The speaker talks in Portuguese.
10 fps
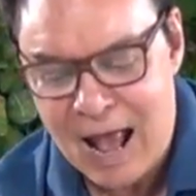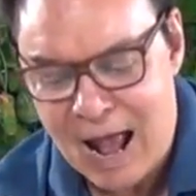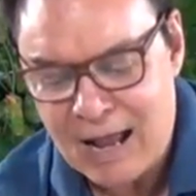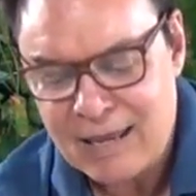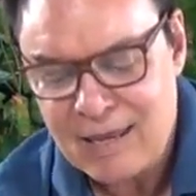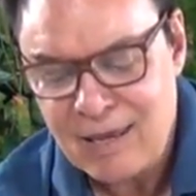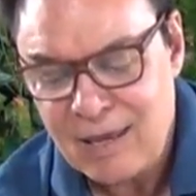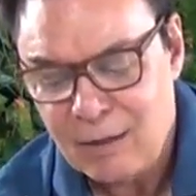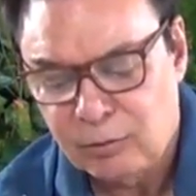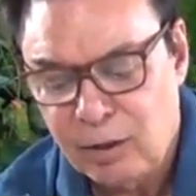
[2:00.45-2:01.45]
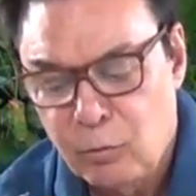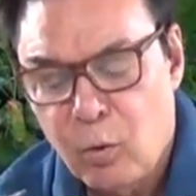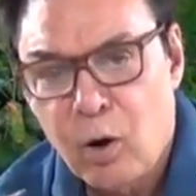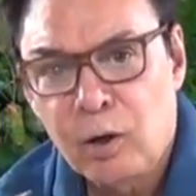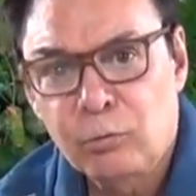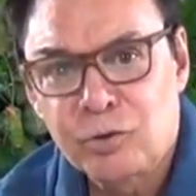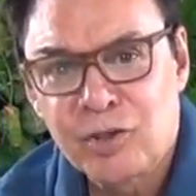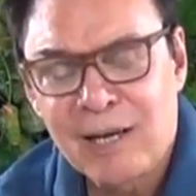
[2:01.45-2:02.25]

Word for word: Aqui eu tenho óleo de